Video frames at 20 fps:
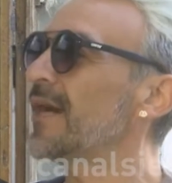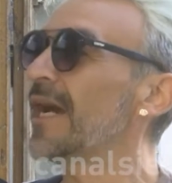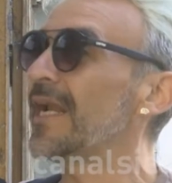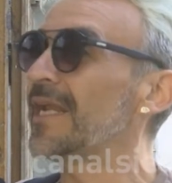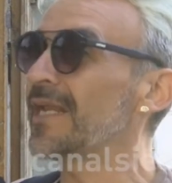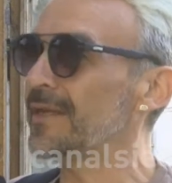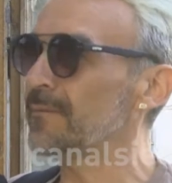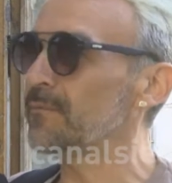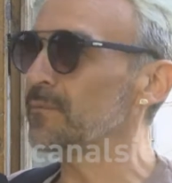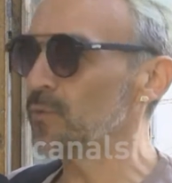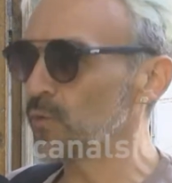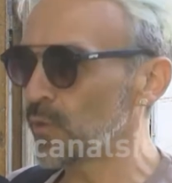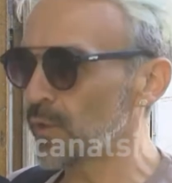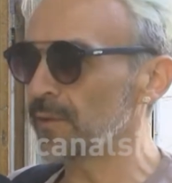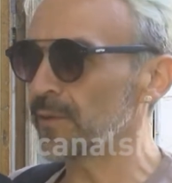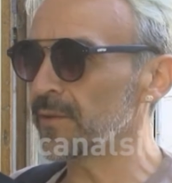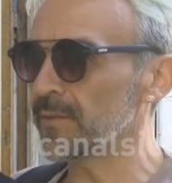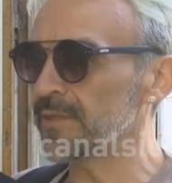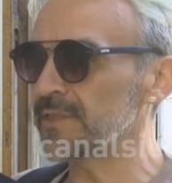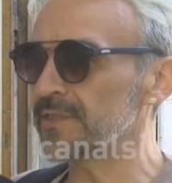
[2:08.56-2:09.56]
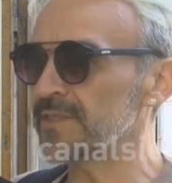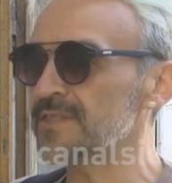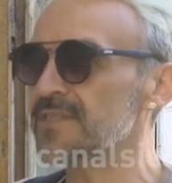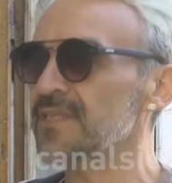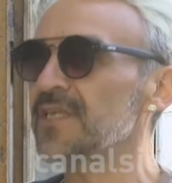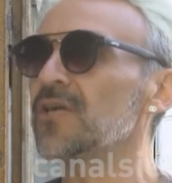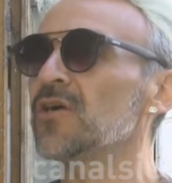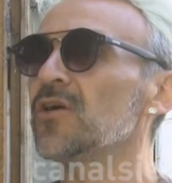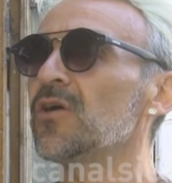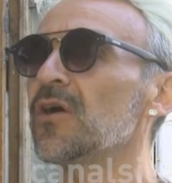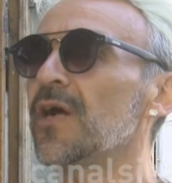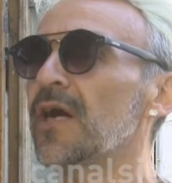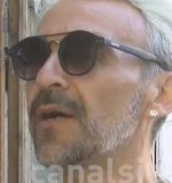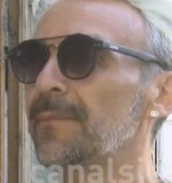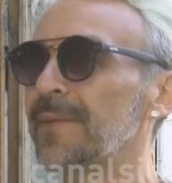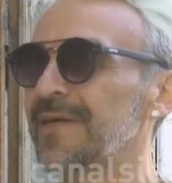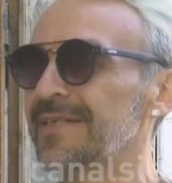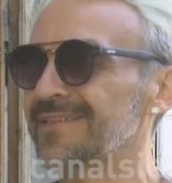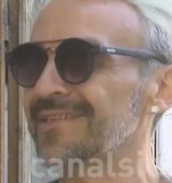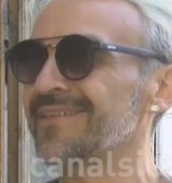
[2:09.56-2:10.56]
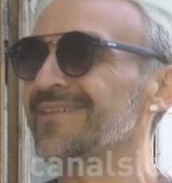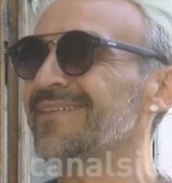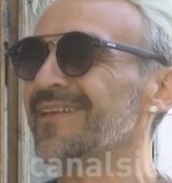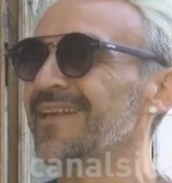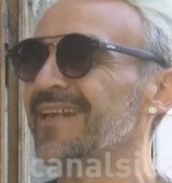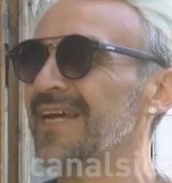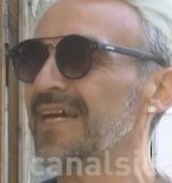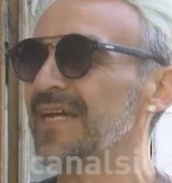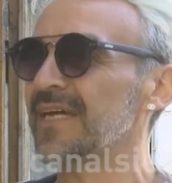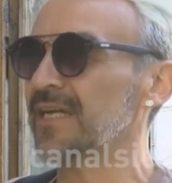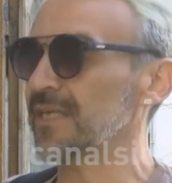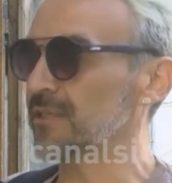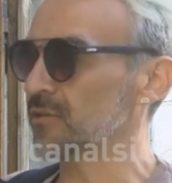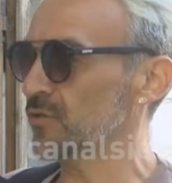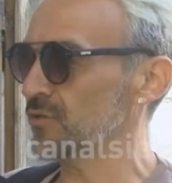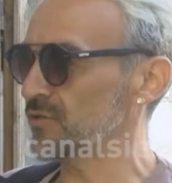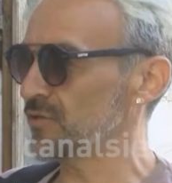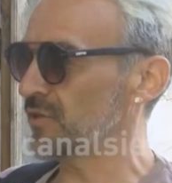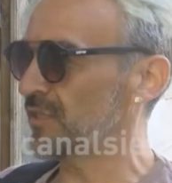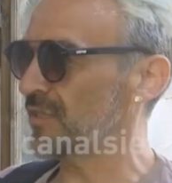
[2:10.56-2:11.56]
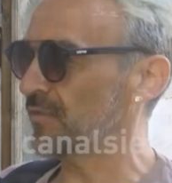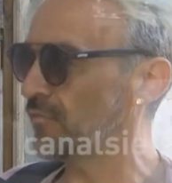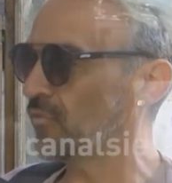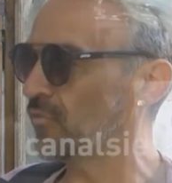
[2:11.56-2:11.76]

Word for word: Alem 925, a partir de las 14 horas